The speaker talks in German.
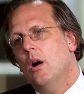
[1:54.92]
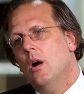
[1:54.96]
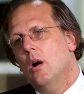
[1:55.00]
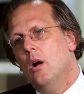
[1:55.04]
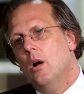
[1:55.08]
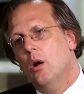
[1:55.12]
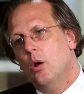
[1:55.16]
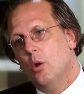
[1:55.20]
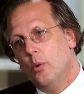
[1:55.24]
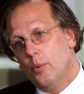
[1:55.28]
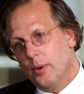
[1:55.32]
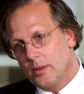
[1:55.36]

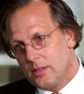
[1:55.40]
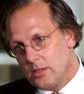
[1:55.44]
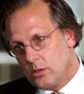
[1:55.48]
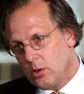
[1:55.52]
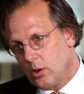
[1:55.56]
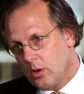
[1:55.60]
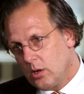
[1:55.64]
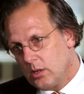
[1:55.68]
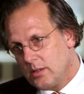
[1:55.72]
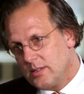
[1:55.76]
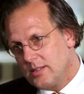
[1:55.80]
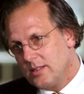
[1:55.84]
äh, überzeugt
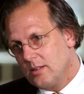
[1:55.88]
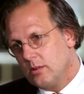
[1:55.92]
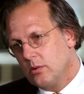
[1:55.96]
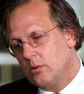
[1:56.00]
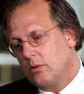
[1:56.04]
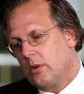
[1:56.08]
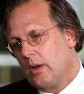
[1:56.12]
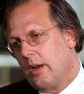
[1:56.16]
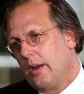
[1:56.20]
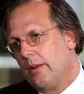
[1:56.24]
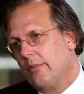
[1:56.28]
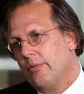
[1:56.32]
überzeugt sind
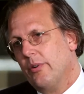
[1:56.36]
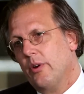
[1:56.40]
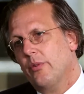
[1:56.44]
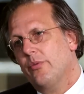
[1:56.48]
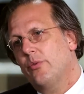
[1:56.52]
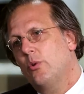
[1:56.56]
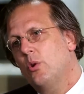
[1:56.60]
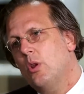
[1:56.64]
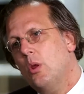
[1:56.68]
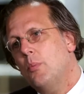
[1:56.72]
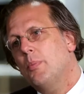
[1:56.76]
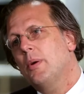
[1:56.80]
und einfach
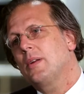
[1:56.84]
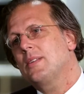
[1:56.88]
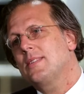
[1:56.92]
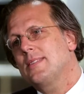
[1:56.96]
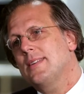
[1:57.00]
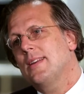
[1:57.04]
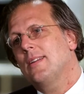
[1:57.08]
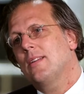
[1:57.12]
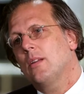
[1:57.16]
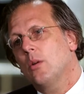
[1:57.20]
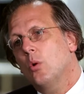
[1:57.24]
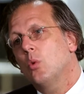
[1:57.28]
für die
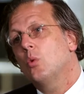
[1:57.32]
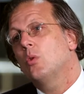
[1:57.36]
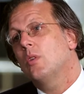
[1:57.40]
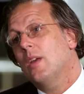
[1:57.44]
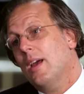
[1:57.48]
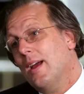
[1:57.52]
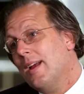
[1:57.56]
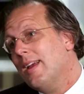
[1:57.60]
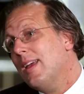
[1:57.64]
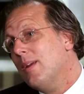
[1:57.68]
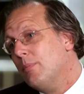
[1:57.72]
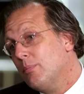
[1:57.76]
Patienten
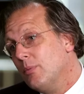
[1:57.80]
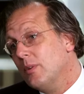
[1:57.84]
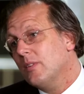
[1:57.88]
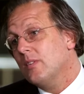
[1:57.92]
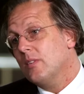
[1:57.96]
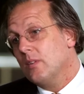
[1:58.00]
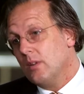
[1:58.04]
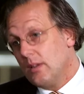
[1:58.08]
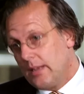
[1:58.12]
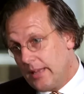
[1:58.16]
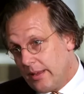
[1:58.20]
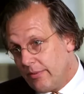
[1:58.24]
gute
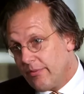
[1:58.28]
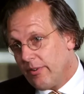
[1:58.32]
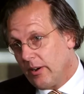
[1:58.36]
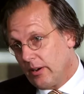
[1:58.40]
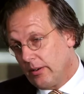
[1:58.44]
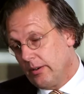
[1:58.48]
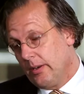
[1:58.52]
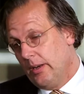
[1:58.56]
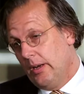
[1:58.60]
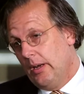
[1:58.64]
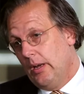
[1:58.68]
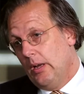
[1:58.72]
Ergebnisse
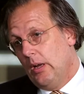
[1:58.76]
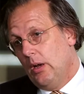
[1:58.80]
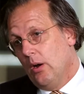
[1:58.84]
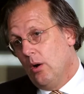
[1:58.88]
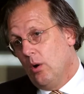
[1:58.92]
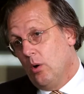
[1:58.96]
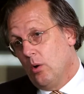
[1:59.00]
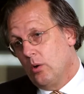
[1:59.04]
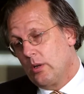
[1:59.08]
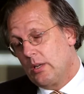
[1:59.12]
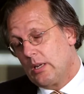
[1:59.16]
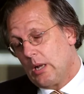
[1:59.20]
liefern.
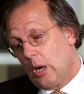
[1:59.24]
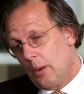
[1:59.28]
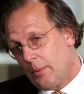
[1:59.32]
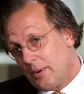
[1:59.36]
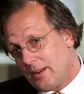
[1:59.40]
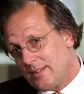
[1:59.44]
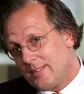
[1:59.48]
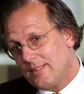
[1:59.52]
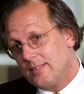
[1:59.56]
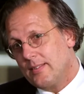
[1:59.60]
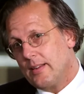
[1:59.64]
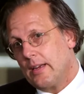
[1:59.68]
Und ich glaube,
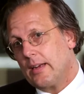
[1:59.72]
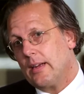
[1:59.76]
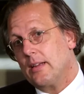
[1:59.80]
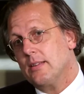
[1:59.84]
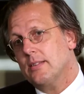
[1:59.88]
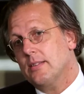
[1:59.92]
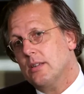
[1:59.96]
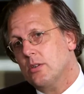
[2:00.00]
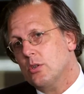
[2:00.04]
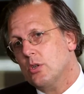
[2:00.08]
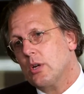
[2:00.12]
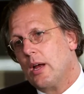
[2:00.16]
das ist der
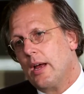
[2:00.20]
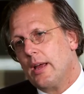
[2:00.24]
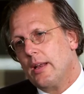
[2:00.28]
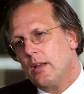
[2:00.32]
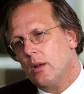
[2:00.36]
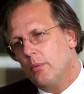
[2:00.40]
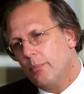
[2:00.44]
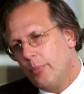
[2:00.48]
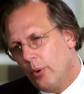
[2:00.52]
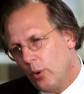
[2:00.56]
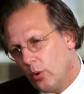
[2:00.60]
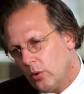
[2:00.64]
ganz
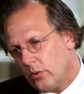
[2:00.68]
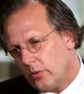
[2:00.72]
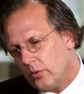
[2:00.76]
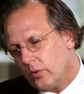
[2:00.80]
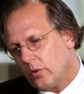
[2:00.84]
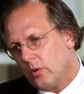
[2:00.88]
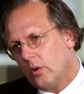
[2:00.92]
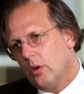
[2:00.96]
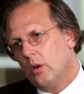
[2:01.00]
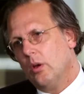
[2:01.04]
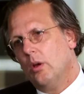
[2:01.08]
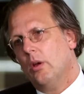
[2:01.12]
entscheidende
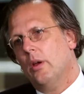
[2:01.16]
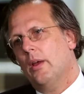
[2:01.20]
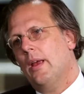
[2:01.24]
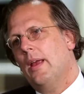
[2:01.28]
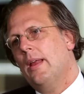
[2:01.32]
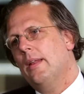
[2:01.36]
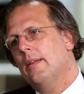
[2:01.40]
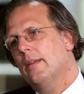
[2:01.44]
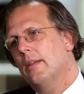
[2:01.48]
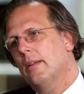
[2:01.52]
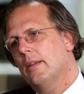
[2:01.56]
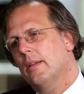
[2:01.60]
Punkt äh,
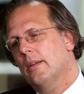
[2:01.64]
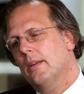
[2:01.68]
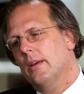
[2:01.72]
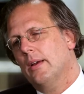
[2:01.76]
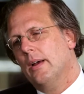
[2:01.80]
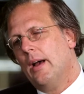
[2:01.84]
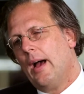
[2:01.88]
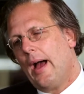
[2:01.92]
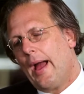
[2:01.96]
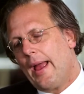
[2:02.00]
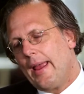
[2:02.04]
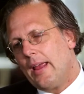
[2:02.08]
in äh,
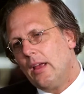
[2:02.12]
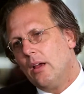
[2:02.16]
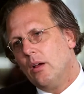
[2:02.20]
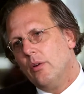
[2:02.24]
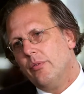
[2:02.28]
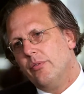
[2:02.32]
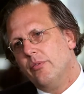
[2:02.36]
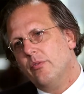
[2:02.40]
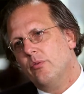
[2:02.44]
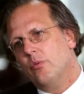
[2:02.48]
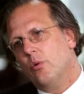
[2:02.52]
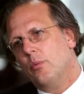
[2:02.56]

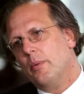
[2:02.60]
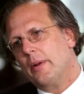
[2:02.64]
Eingriffen, wo